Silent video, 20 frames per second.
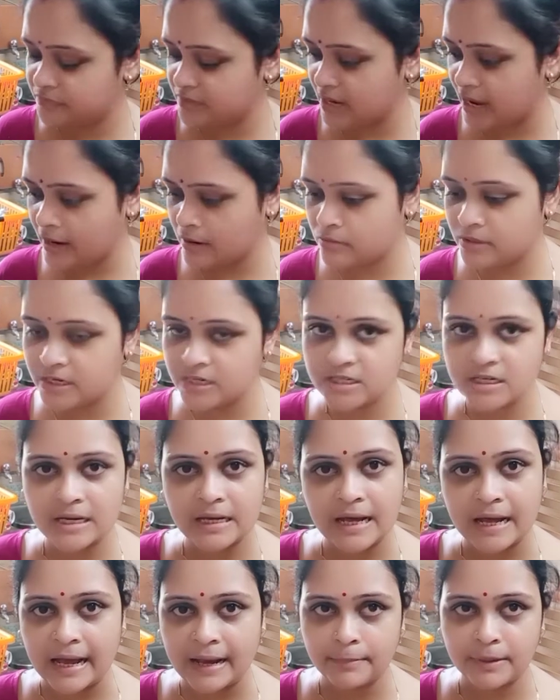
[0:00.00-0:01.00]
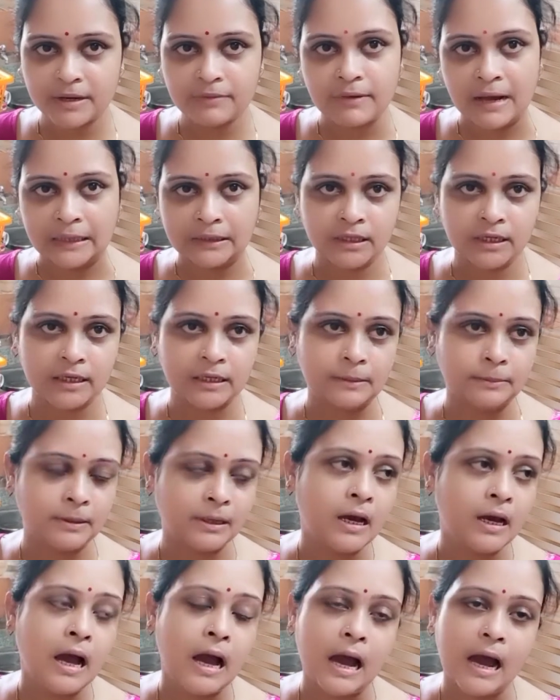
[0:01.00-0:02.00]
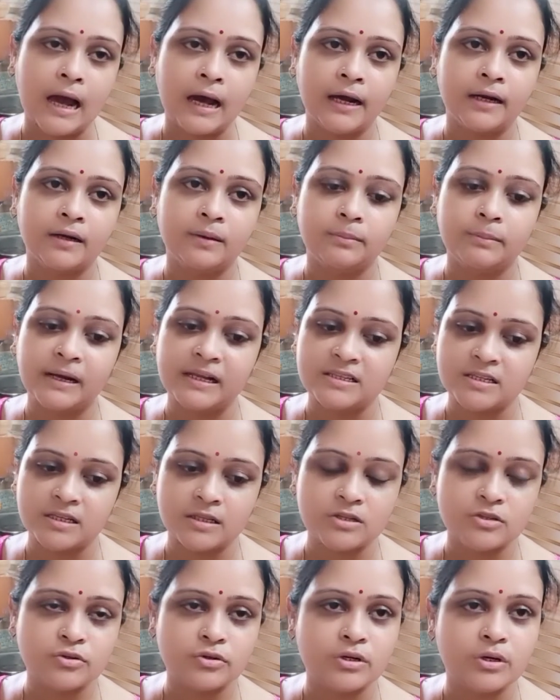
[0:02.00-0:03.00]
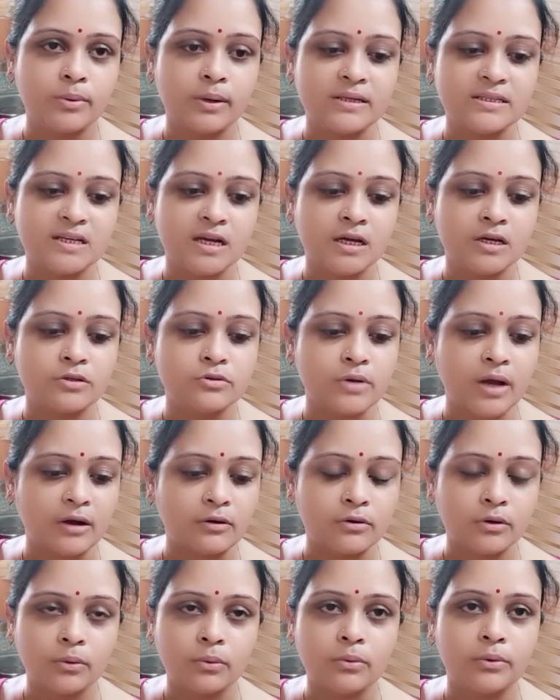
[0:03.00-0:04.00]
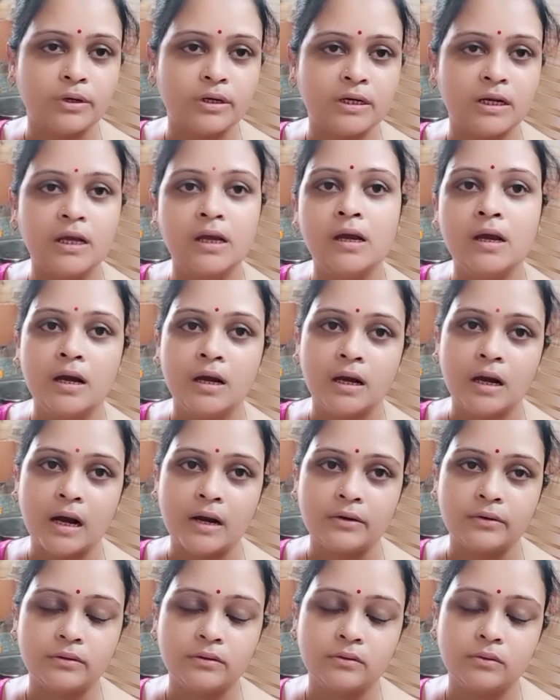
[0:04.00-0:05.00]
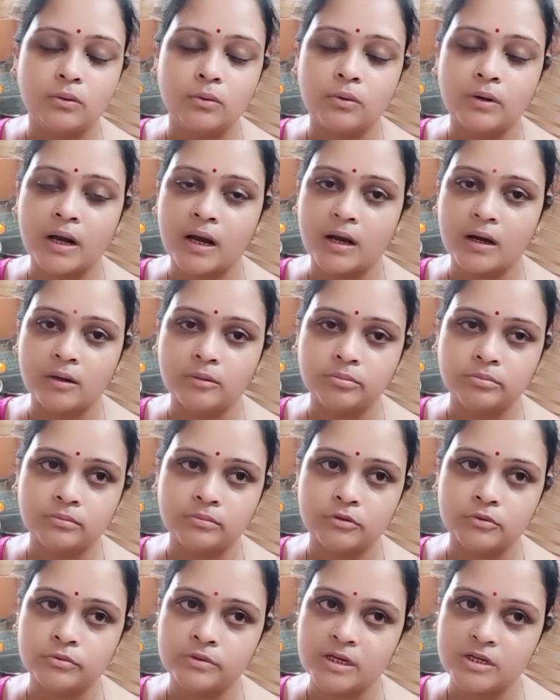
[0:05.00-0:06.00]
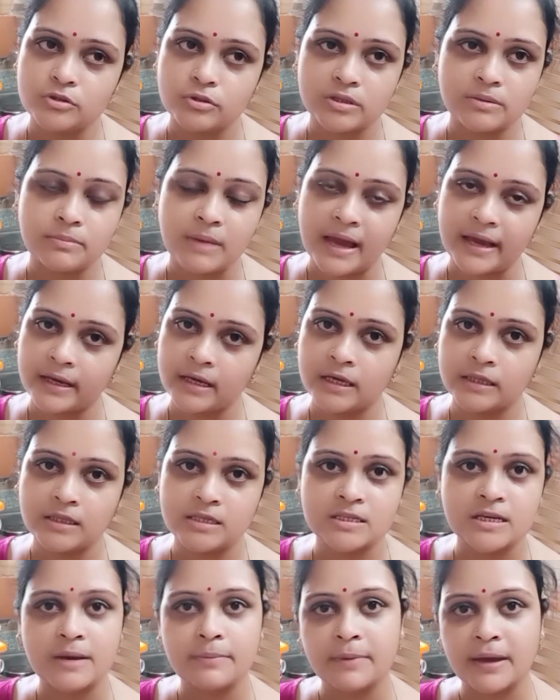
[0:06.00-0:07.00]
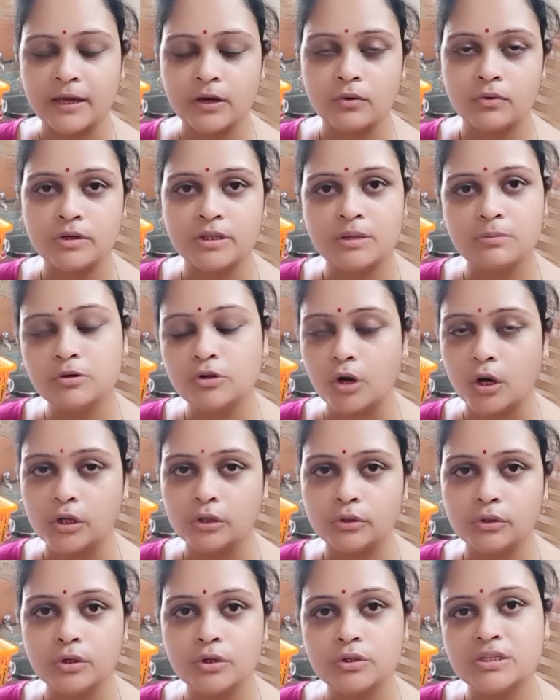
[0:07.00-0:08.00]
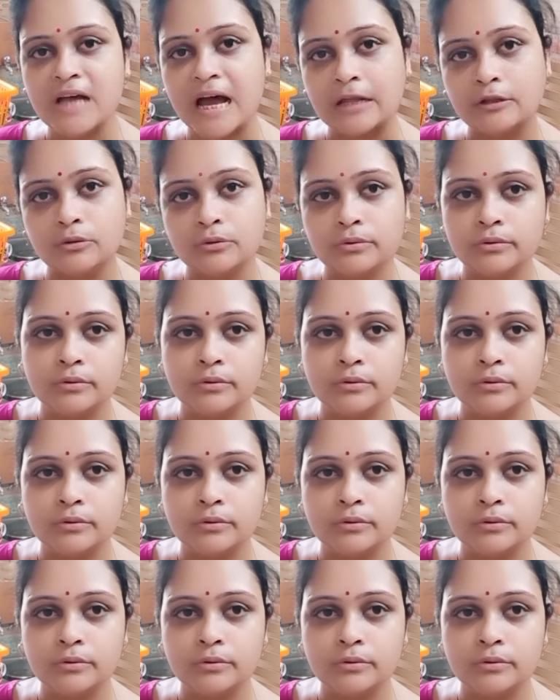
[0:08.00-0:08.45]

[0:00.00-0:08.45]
এখন এসে একবারে ভাত খেয়ে নেবে আর বাচ্চাদের জন্যও আজকে কিছু এখনও করিনি কারণ ওরা উঠে যদি ম্যাগি খেতে চায় ম্যাগি করে দেবো নয়তো ছাতু